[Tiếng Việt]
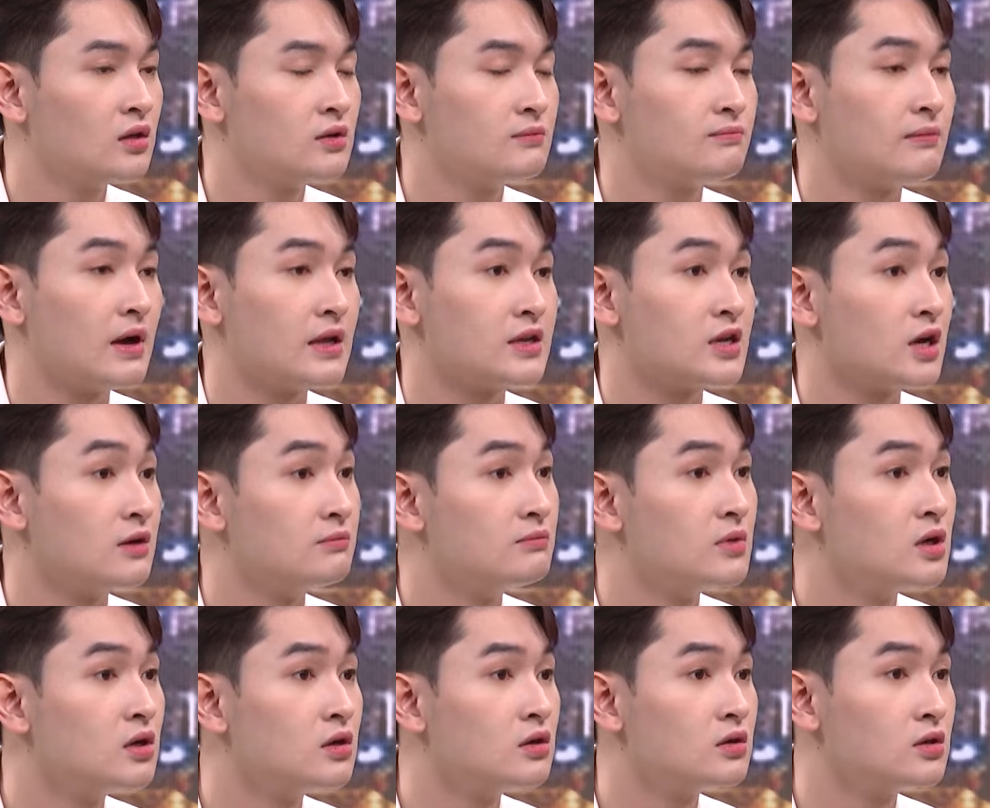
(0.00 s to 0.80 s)
mà trời
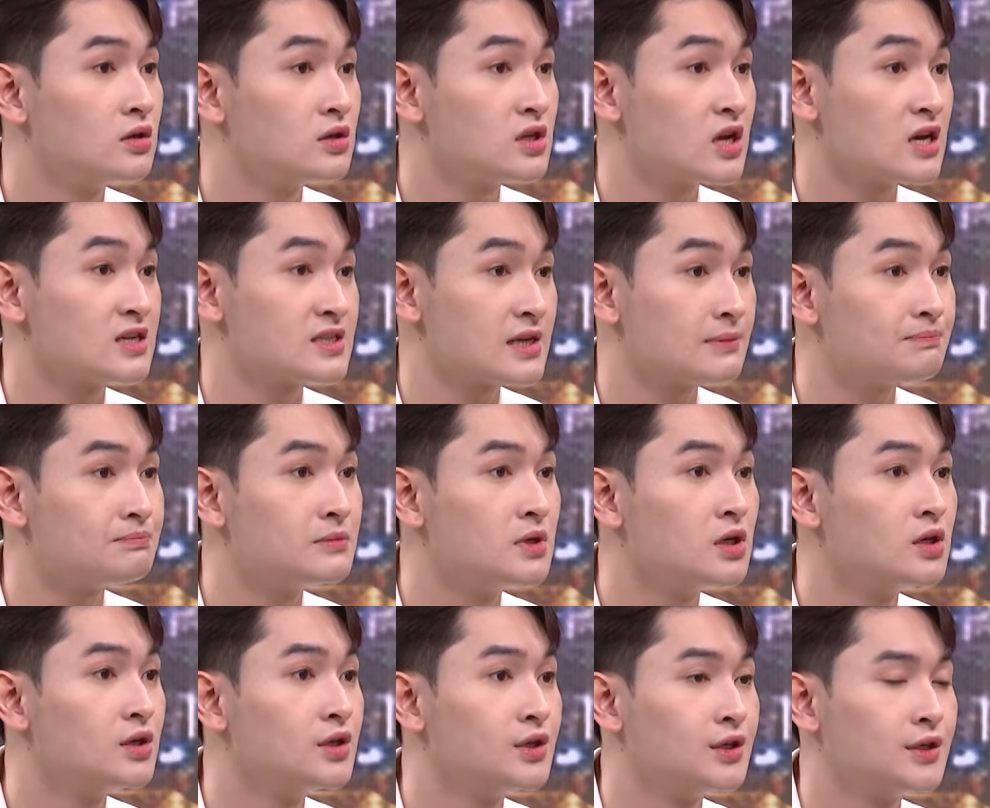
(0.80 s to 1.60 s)
mưa nữa trời sắp
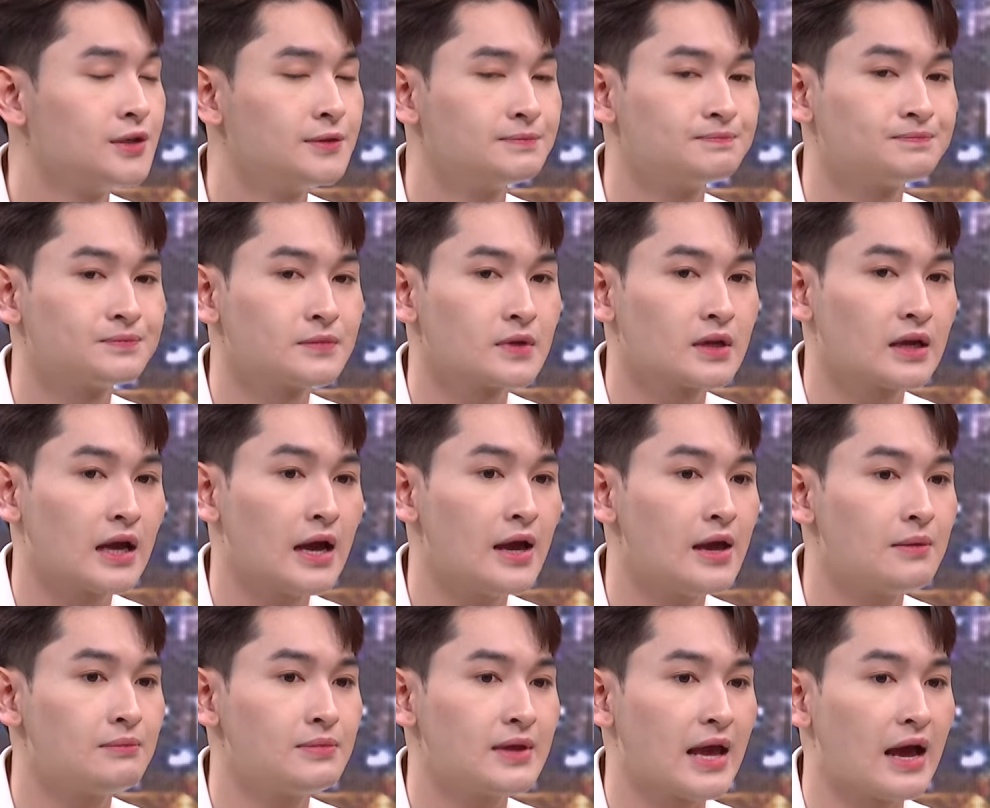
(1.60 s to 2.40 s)
mưa nữa
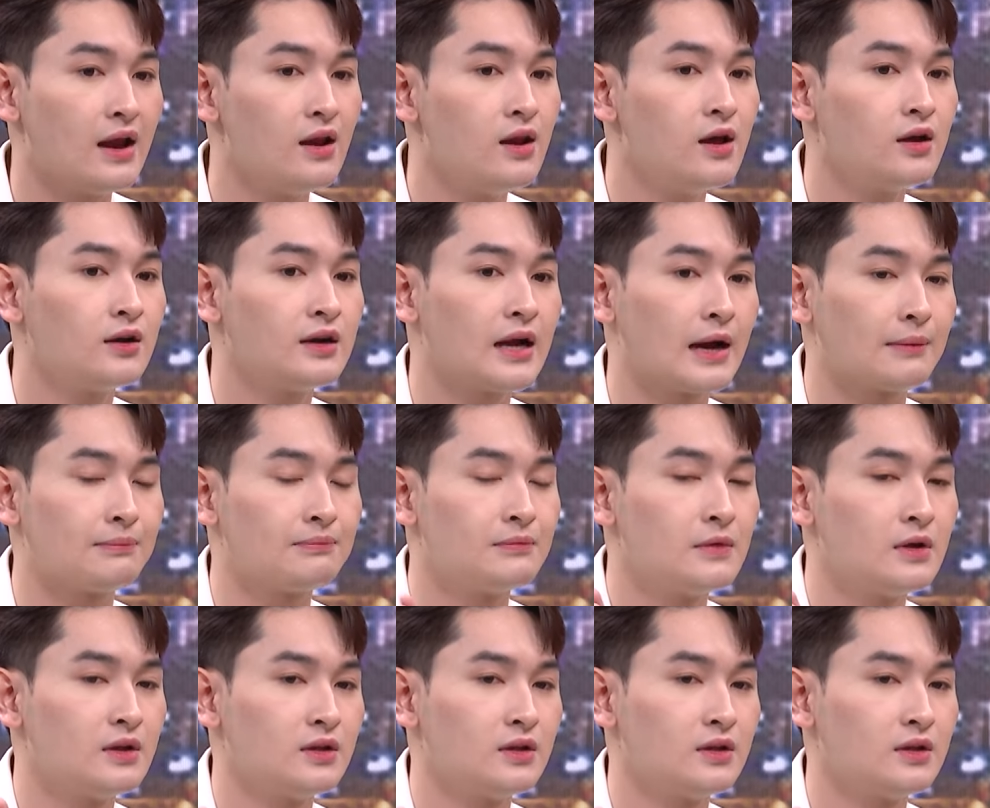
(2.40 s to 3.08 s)
cái em chạy lên gặp